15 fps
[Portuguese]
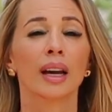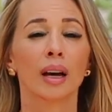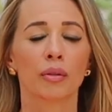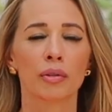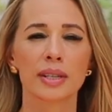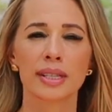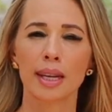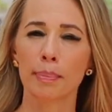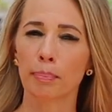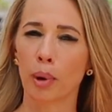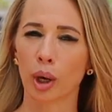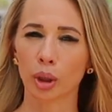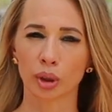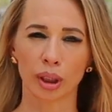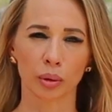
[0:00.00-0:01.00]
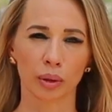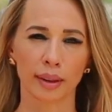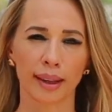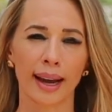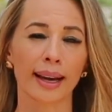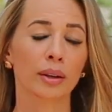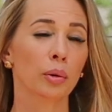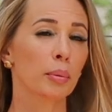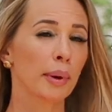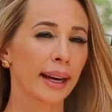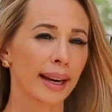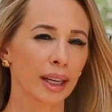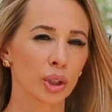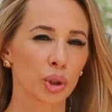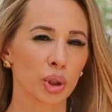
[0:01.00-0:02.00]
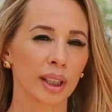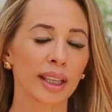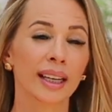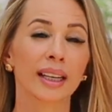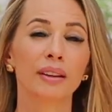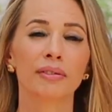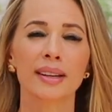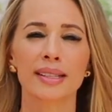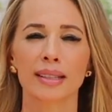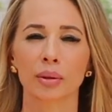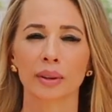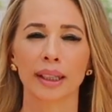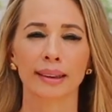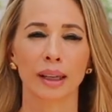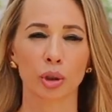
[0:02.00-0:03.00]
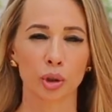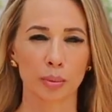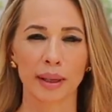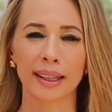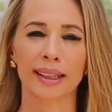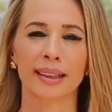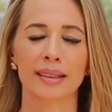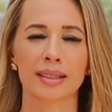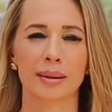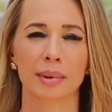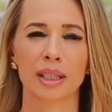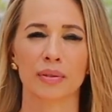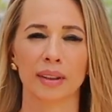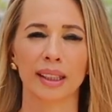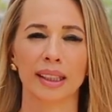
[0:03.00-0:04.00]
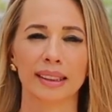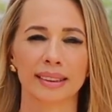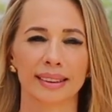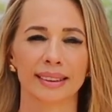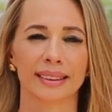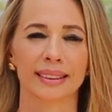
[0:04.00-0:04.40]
Você pode adotar uma cartinha e fazer o Natal de uma Criança Mais Feliz.